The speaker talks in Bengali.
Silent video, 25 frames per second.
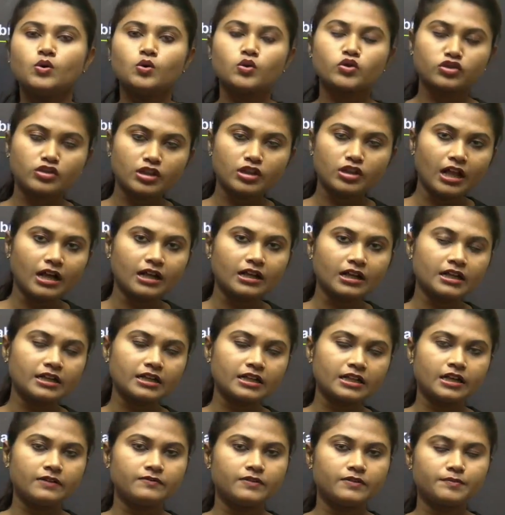
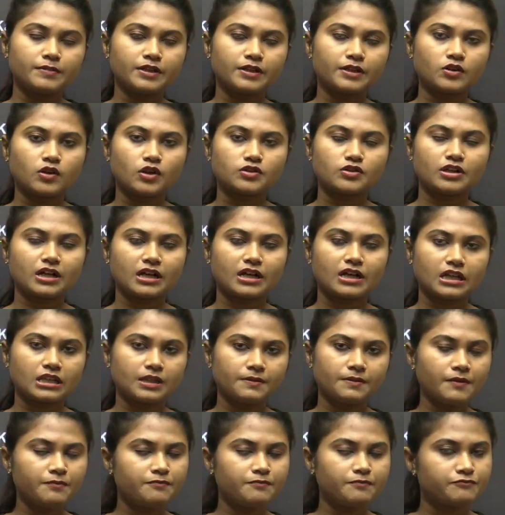উত্তরাখণ্ড গভর্নমেন্ট কত টাকা
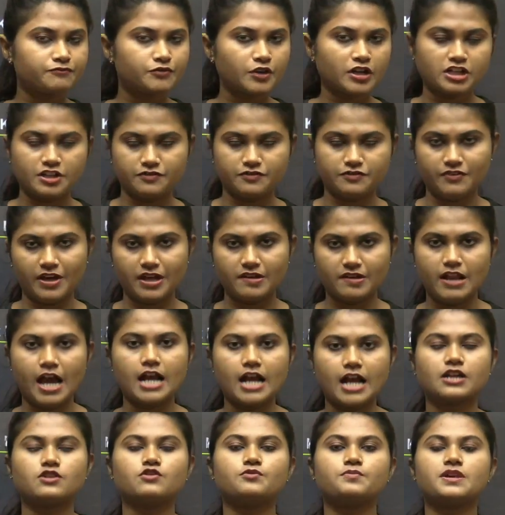দেবে টোয়েন্টি ফাইভ
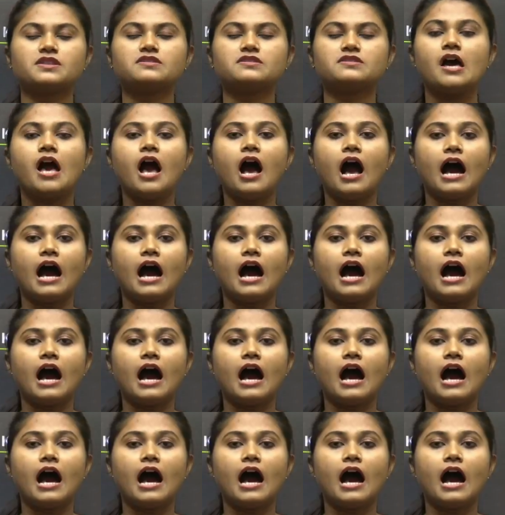ল্যাক রুপিস